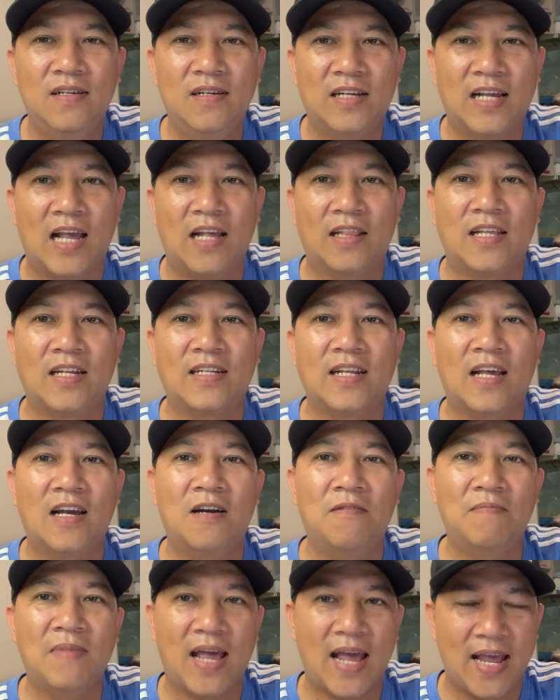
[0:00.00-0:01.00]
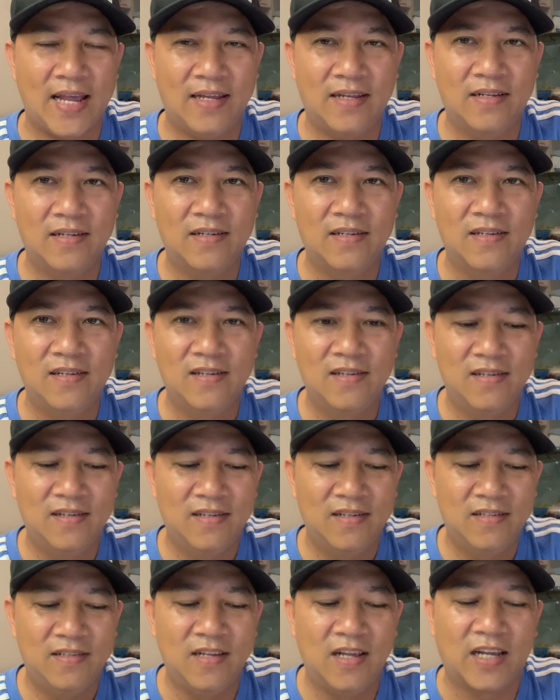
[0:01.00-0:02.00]
ngày tích ngày hôm nay
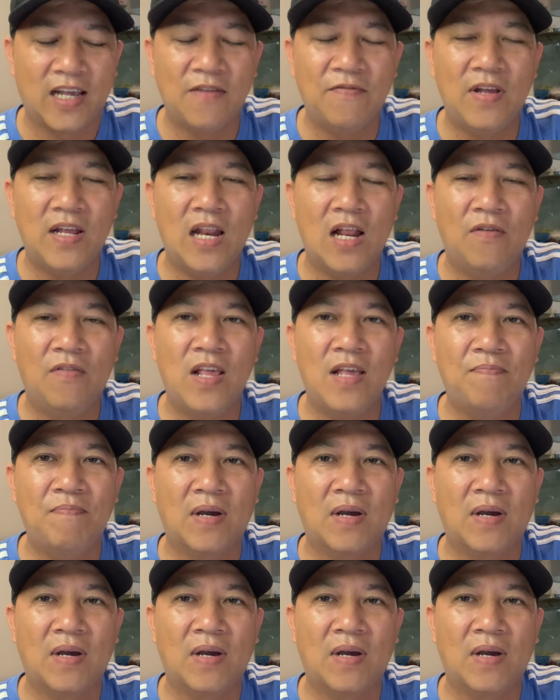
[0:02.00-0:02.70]
những cái video clip